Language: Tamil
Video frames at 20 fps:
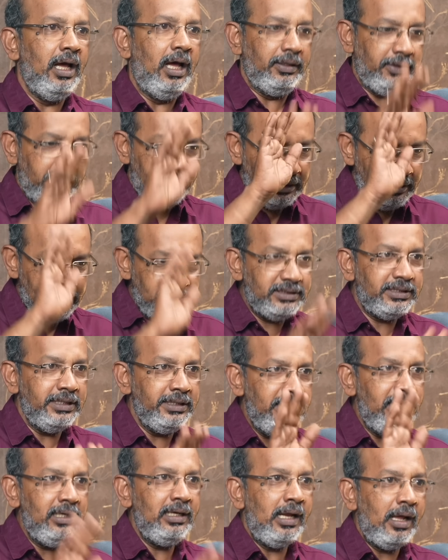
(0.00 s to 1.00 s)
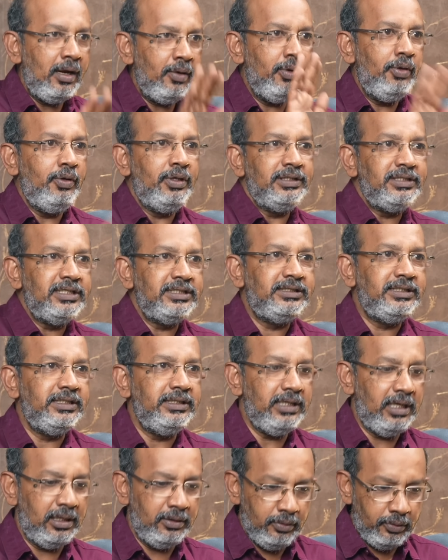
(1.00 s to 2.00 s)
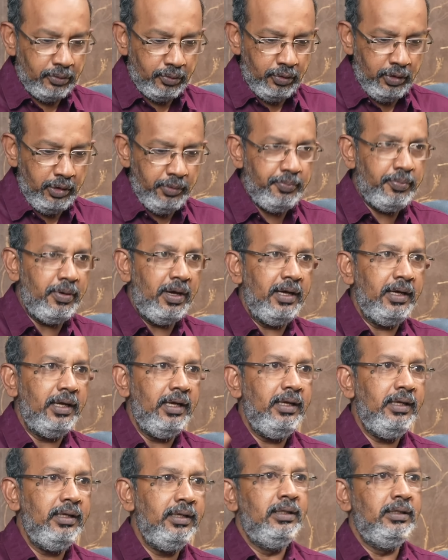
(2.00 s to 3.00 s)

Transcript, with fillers: அது எதுவும் செய்யலனா கூட ஒரு சர்ச்சை அதுவும் குறிப்பாக